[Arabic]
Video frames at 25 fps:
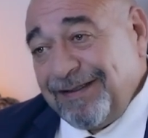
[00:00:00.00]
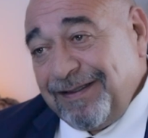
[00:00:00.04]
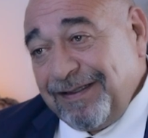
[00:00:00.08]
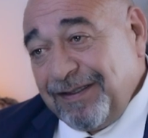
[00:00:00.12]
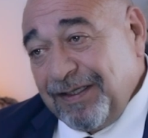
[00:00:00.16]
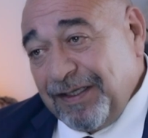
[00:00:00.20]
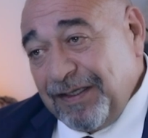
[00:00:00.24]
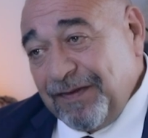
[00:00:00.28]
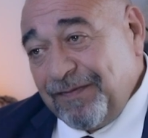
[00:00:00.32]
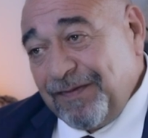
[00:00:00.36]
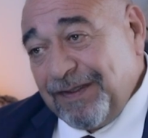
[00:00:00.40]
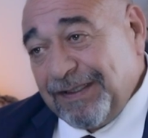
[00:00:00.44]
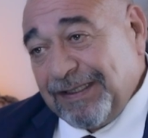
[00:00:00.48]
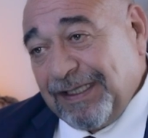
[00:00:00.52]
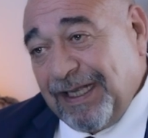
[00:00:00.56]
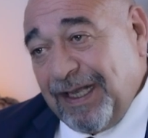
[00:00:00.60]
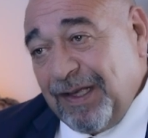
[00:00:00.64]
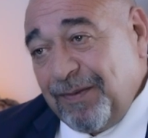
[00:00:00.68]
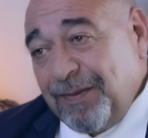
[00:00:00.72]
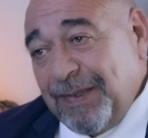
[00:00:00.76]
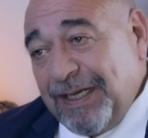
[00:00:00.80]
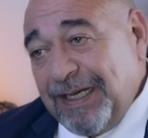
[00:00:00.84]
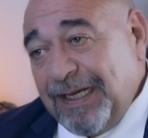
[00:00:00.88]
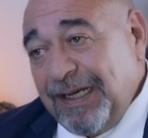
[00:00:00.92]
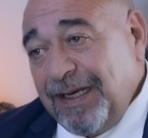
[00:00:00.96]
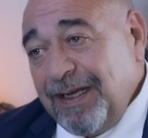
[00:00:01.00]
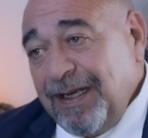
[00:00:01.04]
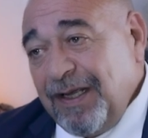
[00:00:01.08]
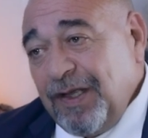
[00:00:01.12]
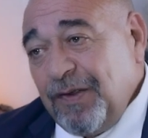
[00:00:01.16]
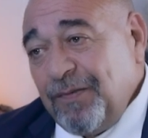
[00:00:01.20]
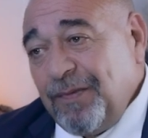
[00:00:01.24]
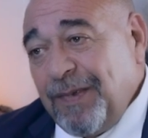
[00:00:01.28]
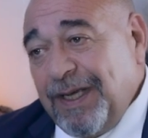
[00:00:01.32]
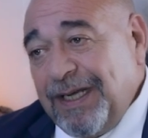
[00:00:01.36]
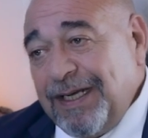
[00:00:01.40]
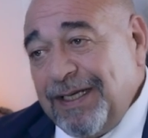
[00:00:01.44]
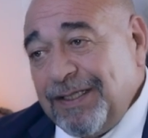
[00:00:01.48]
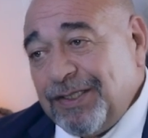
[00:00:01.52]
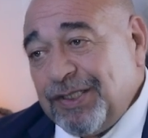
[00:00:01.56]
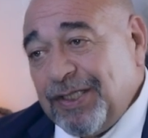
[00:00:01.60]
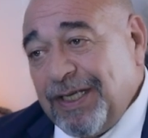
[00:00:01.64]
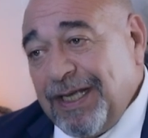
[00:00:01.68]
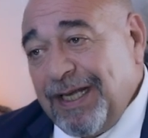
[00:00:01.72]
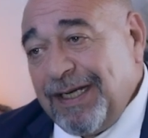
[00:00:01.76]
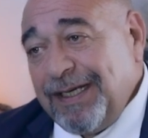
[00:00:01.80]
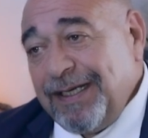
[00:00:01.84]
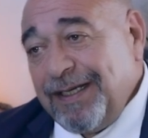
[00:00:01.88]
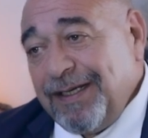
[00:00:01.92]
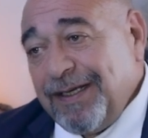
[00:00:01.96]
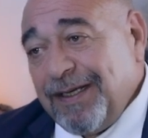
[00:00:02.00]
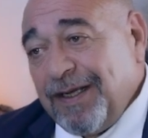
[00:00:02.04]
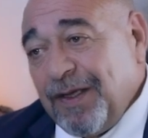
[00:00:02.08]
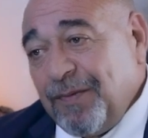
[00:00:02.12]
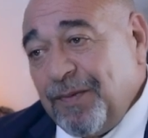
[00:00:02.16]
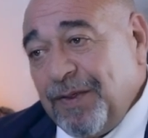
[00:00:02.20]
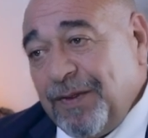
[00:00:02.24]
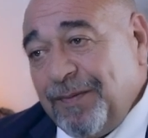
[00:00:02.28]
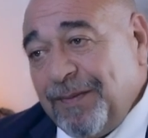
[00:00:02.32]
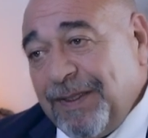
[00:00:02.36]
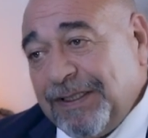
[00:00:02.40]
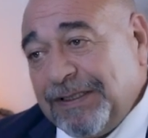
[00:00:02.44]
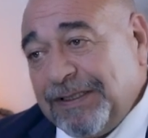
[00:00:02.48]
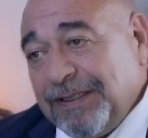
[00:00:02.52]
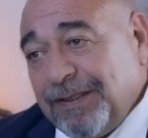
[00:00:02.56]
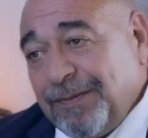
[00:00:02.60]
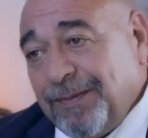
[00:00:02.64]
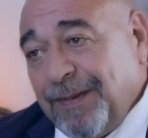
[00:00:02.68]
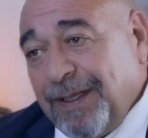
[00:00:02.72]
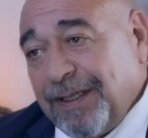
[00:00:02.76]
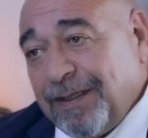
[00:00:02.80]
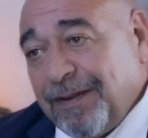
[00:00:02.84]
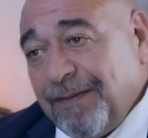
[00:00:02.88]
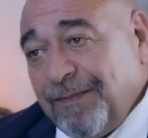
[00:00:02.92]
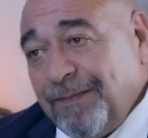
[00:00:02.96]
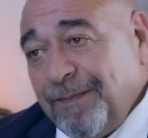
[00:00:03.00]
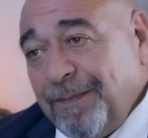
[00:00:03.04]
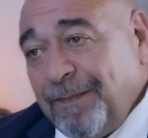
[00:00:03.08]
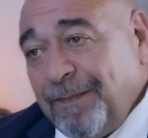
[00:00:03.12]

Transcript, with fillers: يعرف يتعامل مع الاشكاليه قبل ما تكبر.